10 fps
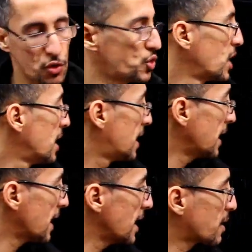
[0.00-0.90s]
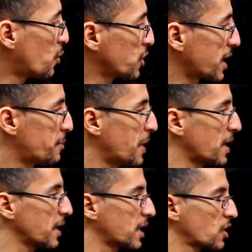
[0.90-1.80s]
جوج هنا قال لك مونتري
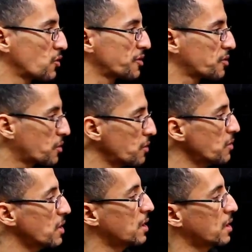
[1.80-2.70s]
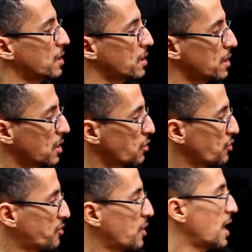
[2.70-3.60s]
با ريكيرونس كو
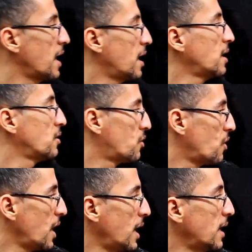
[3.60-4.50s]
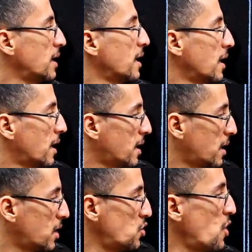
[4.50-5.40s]
كيلكو سوا ان دو ان
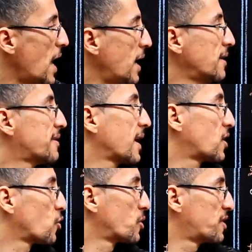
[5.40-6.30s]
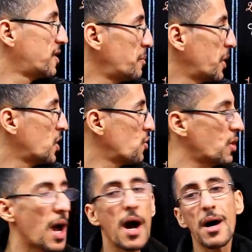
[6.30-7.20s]
يو ان ستريكتومون
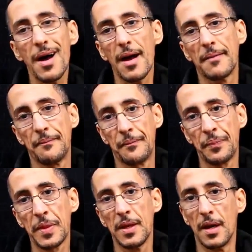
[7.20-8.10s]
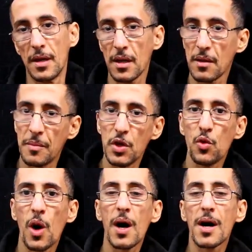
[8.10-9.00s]
سيبيريور ا ان يعني
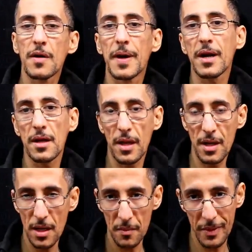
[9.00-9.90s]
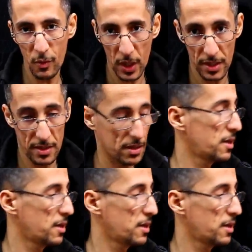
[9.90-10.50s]
نبينوها اكبر قطعا من واحد